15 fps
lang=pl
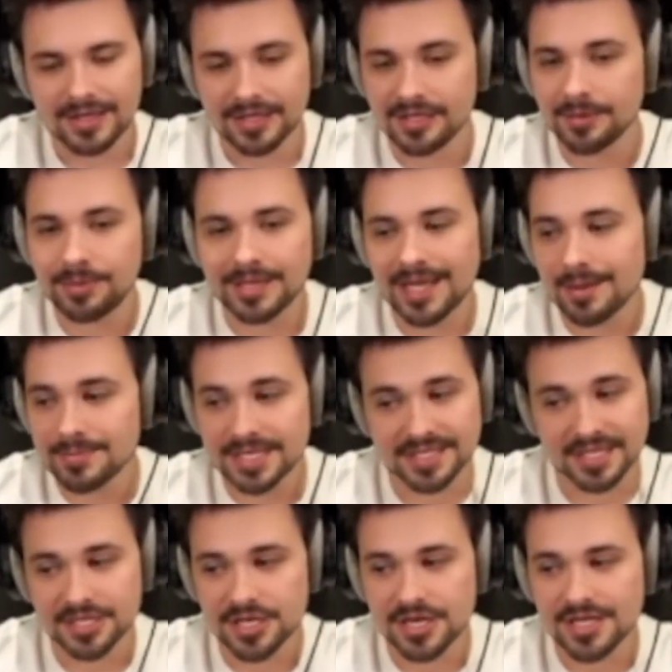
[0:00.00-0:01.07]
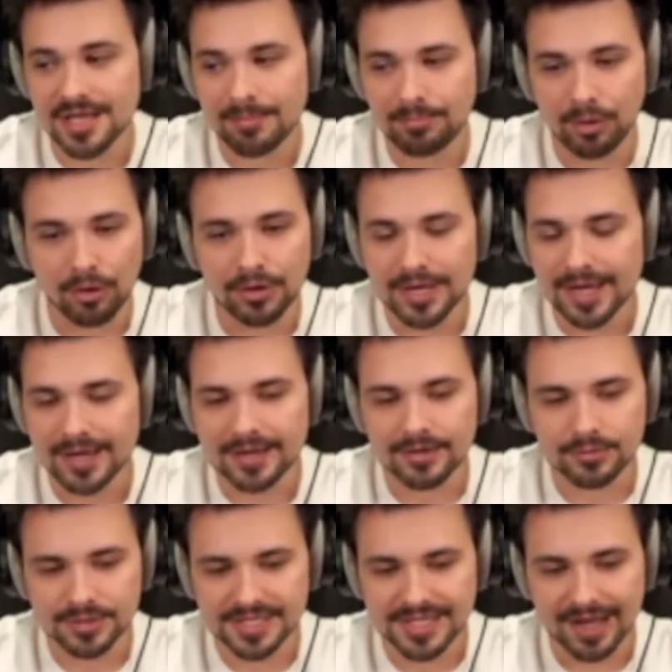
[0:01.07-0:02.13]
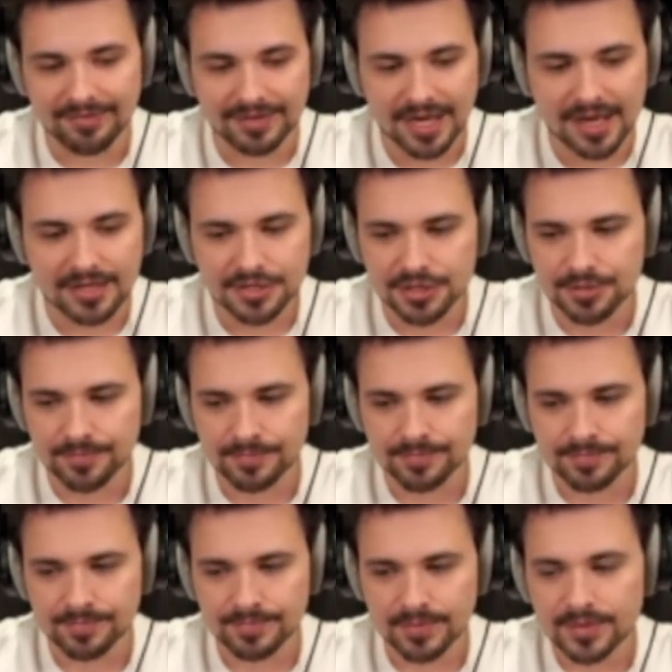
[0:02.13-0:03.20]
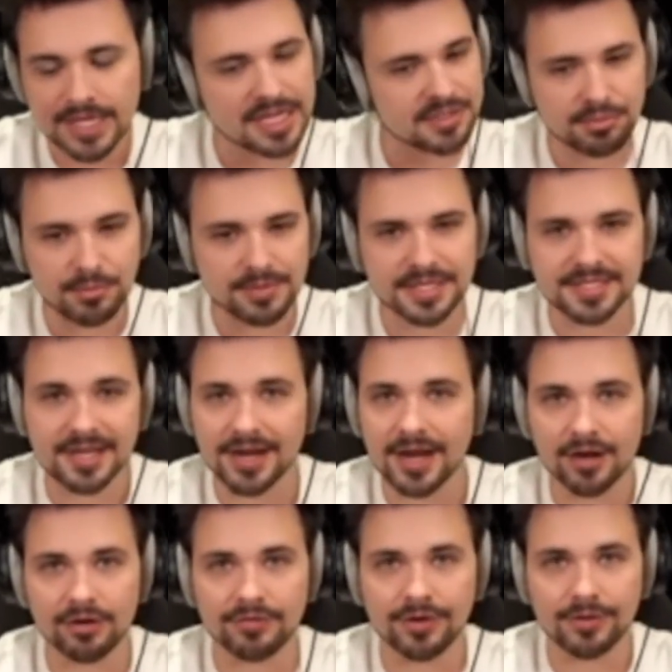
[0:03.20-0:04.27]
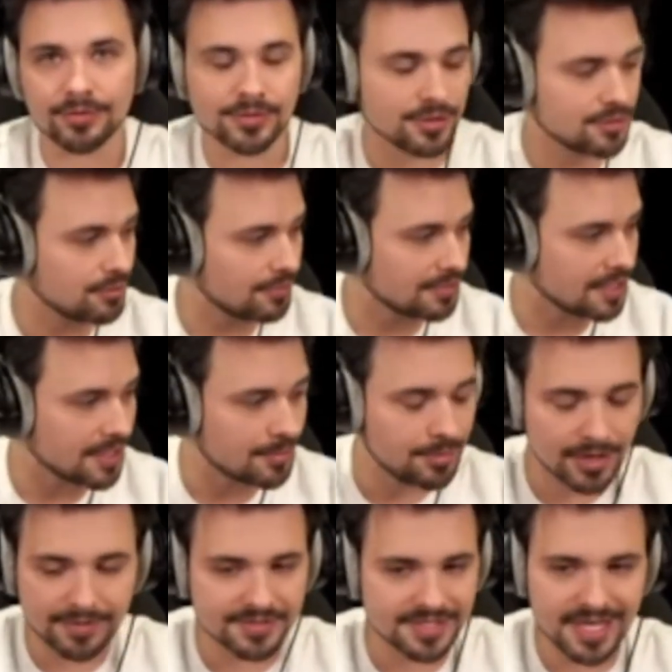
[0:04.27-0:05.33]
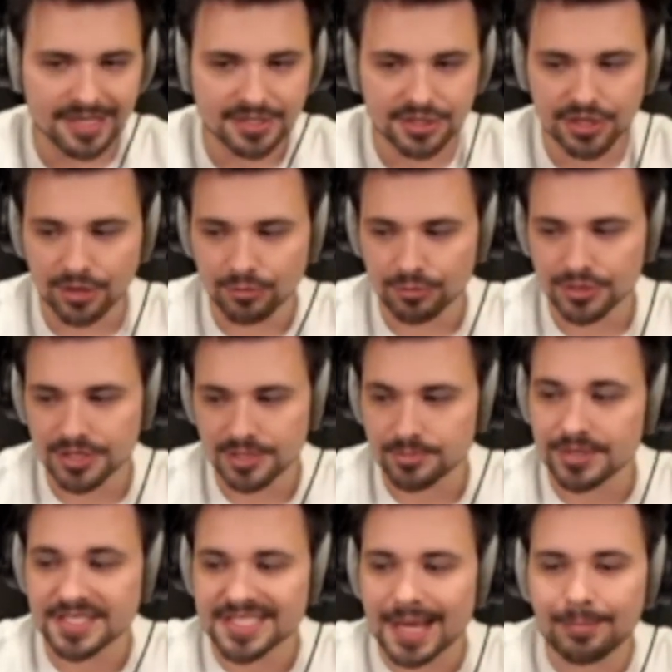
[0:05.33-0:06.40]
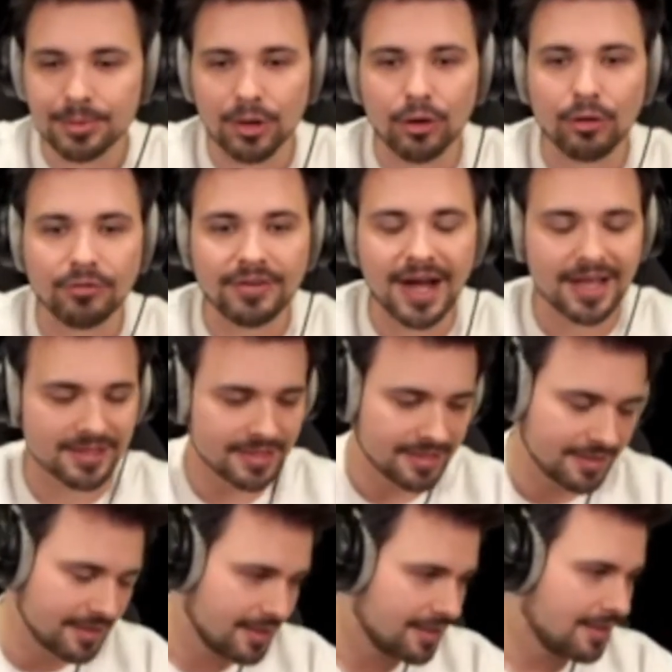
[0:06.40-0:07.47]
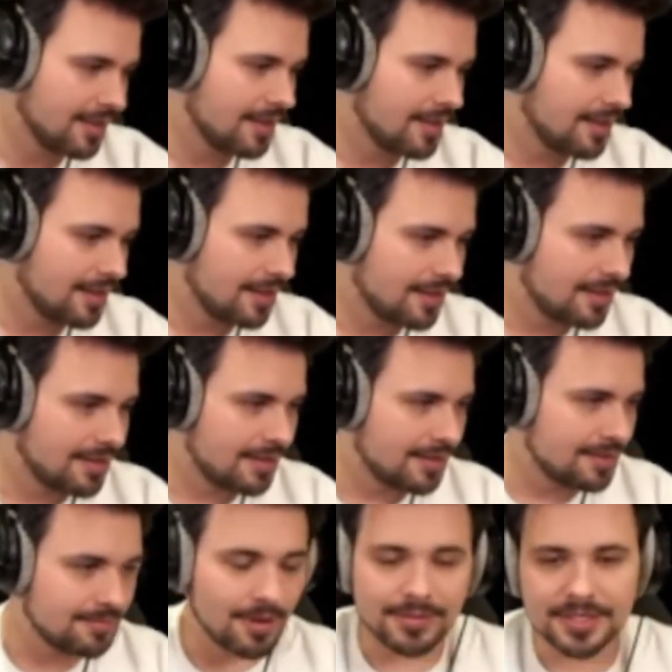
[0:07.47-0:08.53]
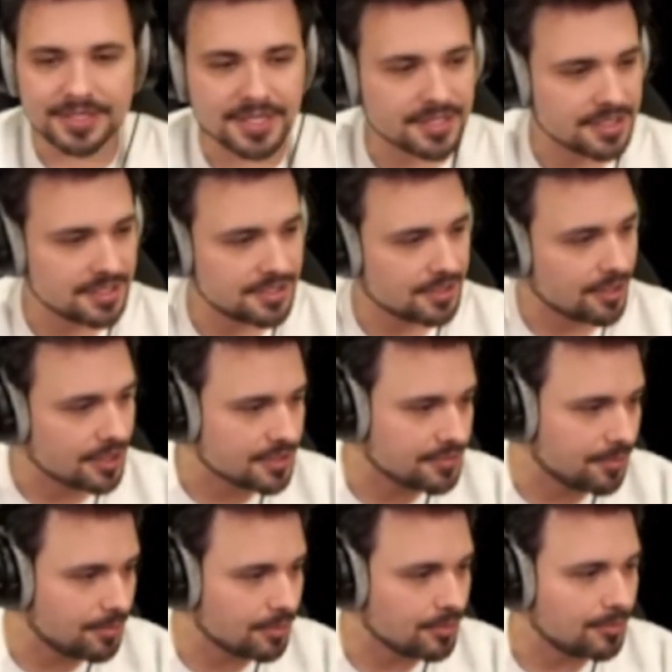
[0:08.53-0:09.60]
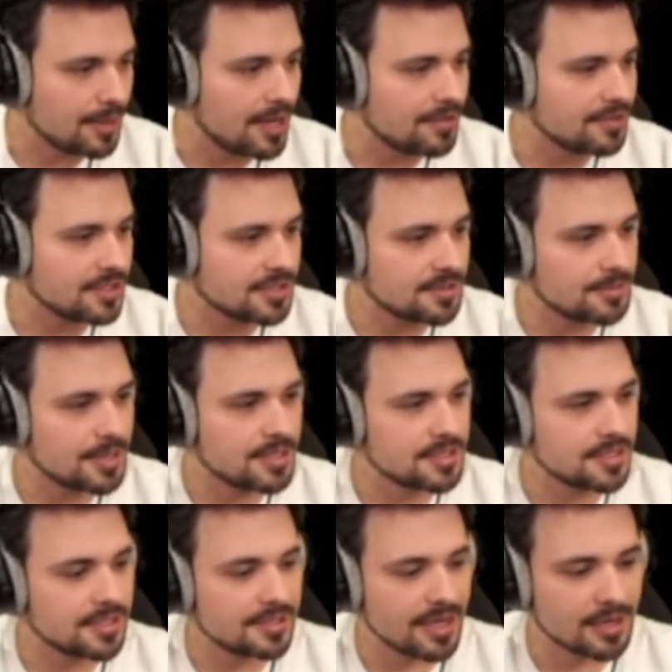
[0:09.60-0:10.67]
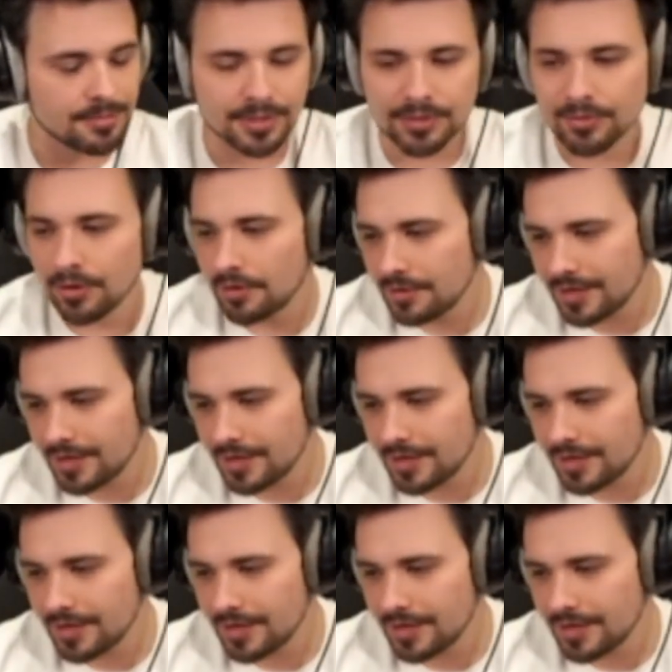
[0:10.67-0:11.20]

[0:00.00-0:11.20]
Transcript: gdyby na mnie zaczęli napoje ustawiać, też bym nie zareagował. Dosłownie, nie byłem w stanie się ruszyć, byłem zablokowany. Mam nadzieję, że historia się Wam podobała. W każdym razie tak było.